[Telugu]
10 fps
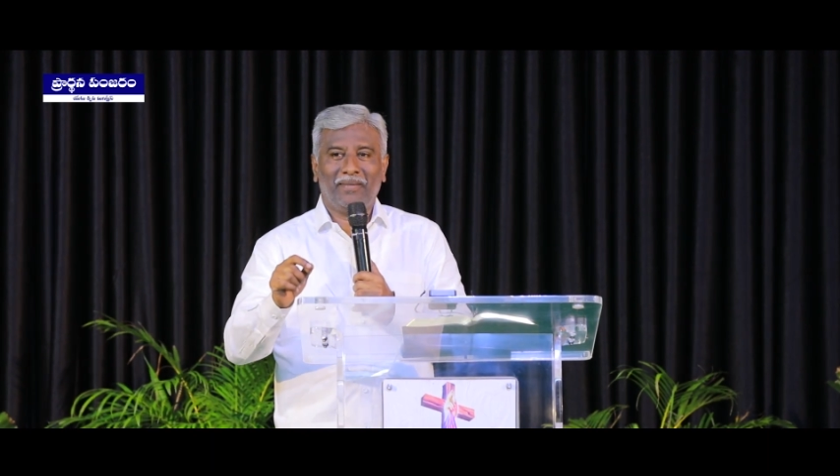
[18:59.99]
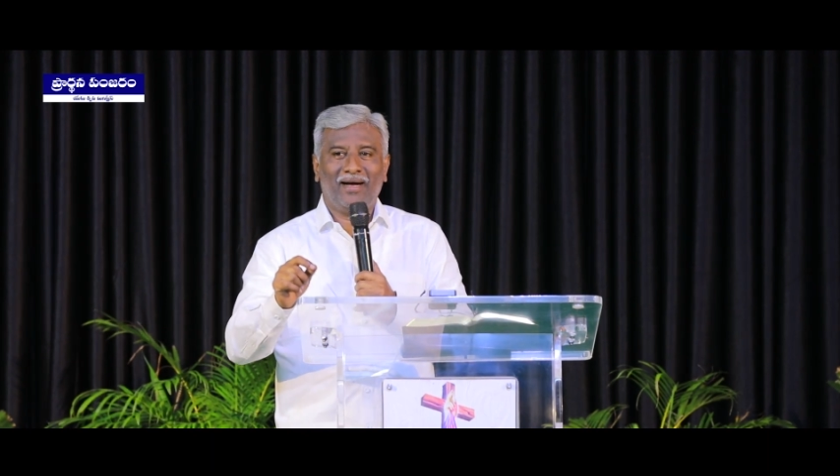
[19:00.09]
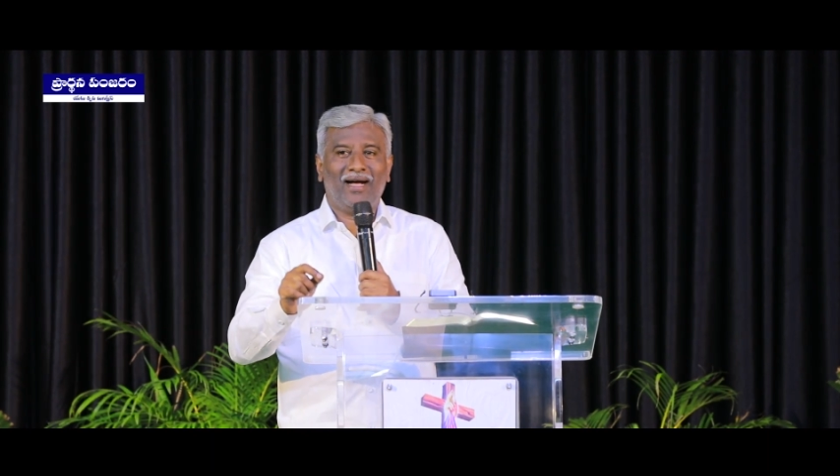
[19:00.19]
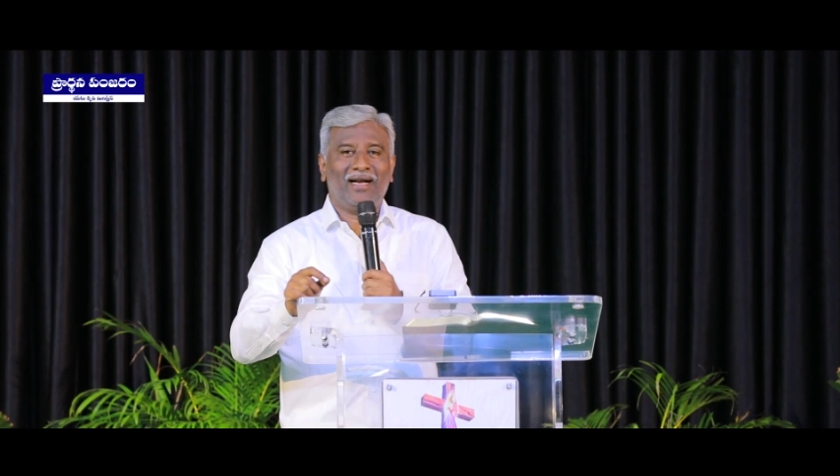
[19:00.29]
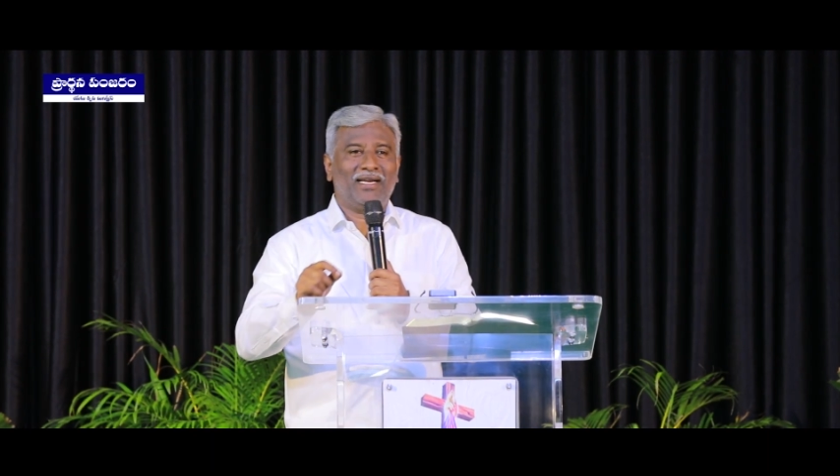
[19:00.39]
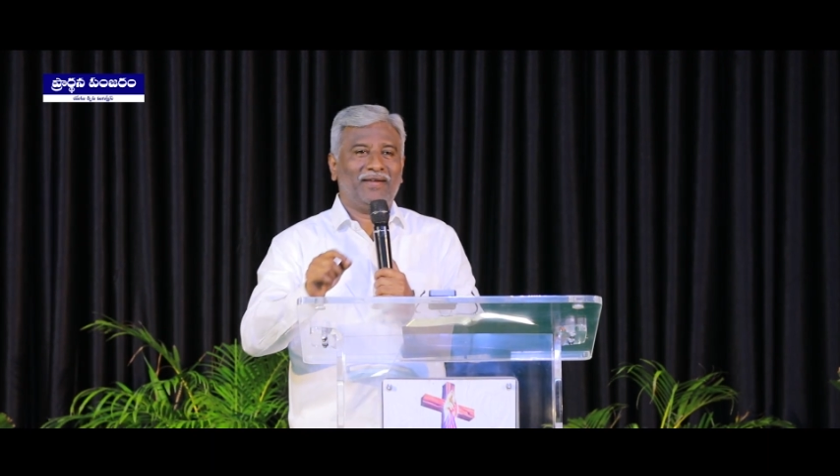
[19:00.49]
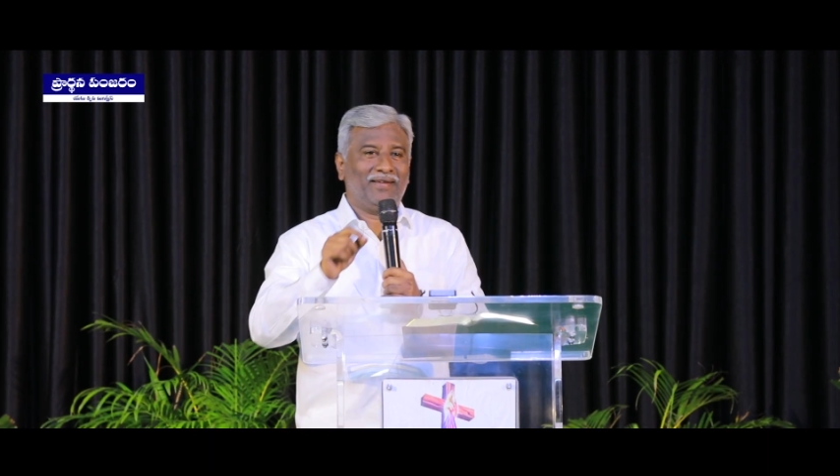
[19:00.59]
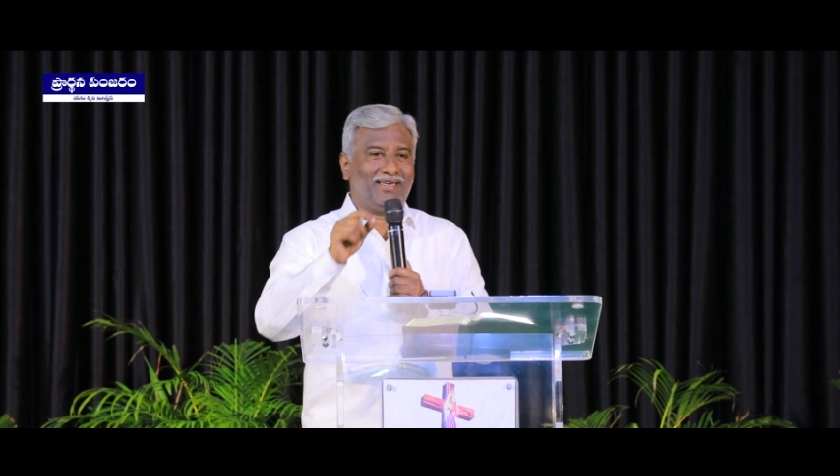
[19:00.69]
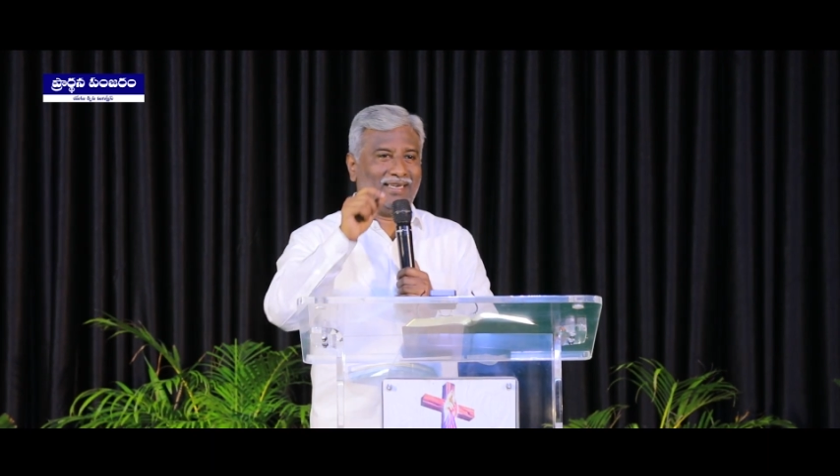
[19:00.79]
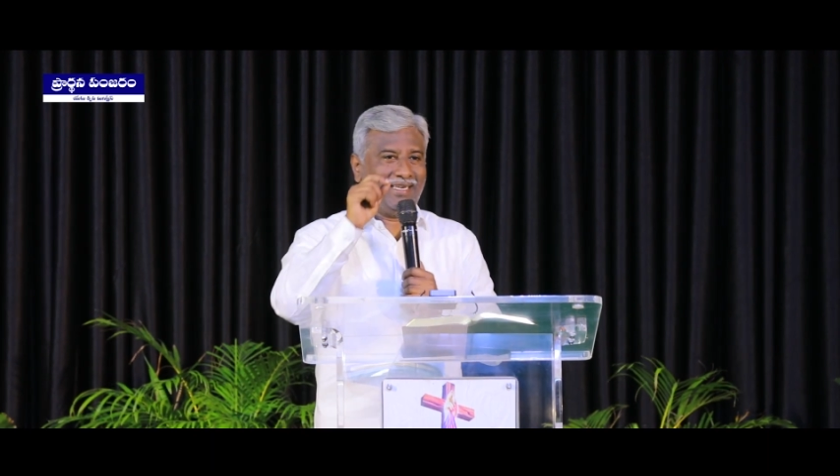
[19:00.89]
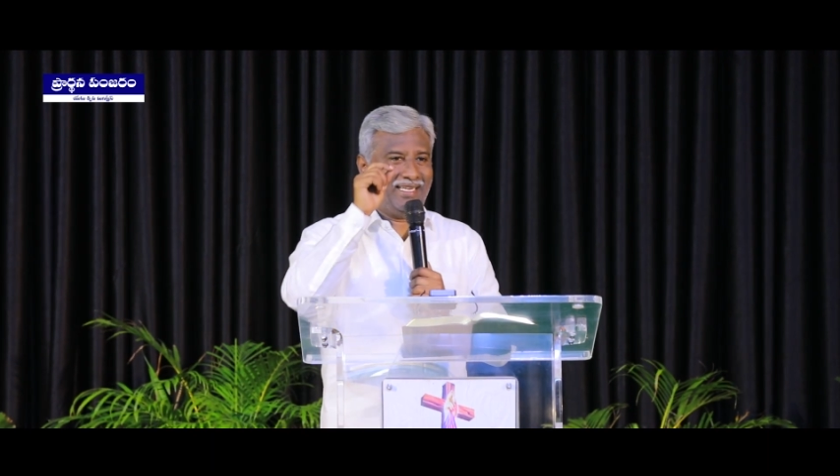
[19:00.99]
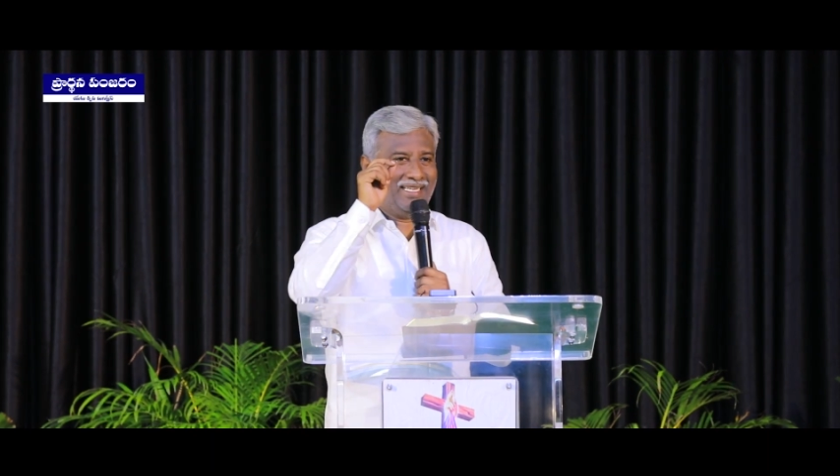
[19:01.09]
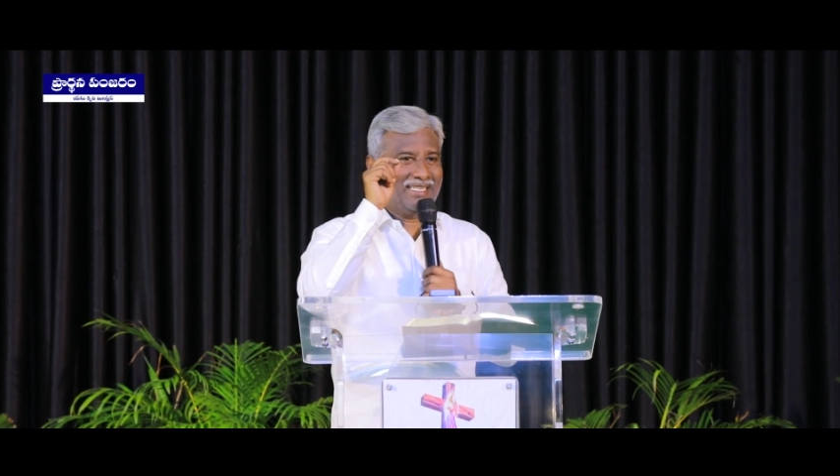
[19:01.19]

మాట వినని